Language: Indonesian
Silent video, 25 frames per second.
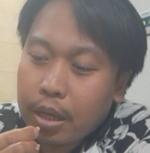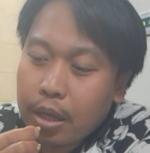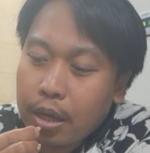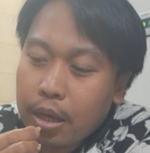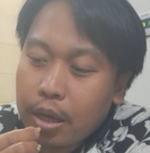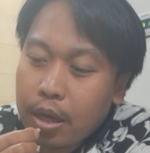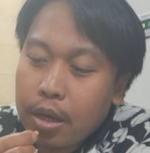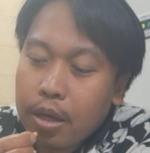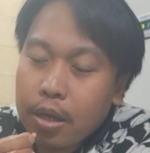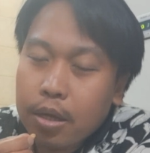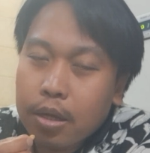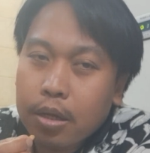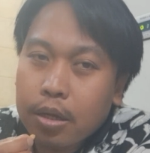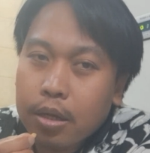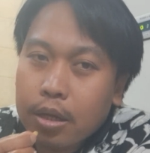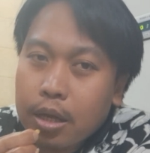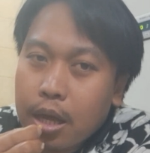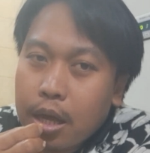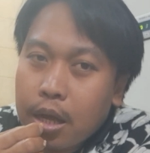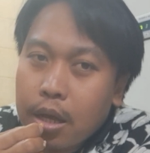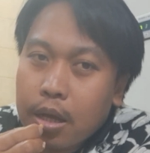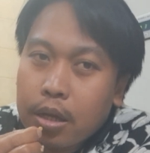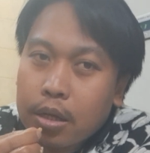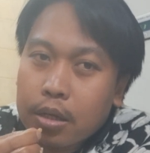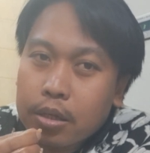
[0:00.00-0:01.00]
ya
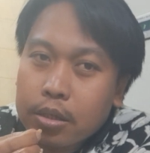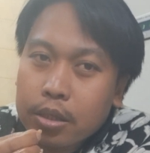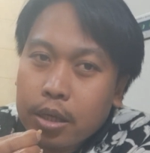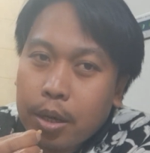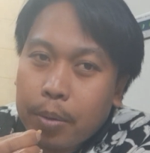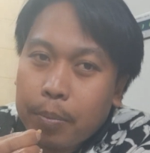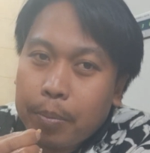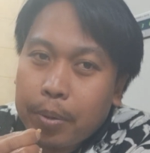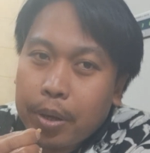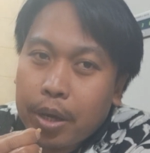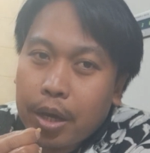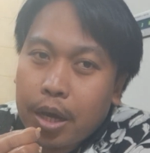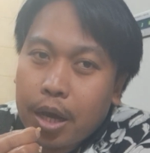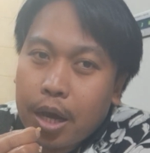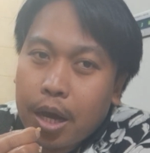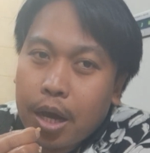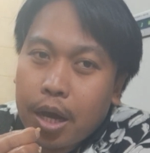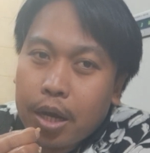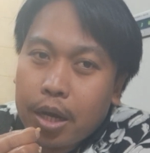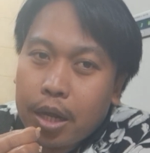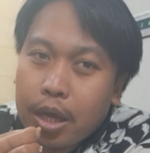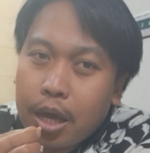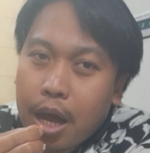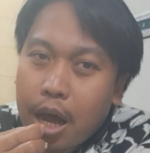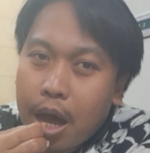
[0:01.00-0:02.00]
sampai ke
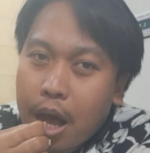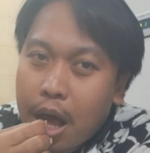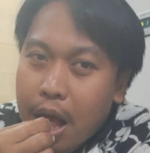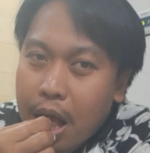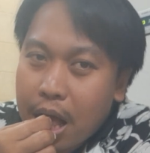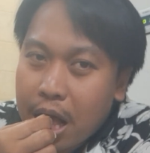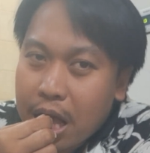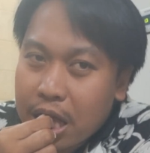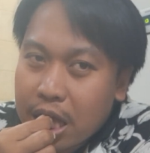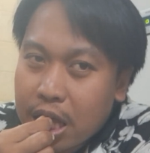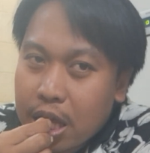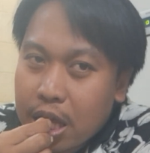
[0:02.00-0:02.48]
hari H.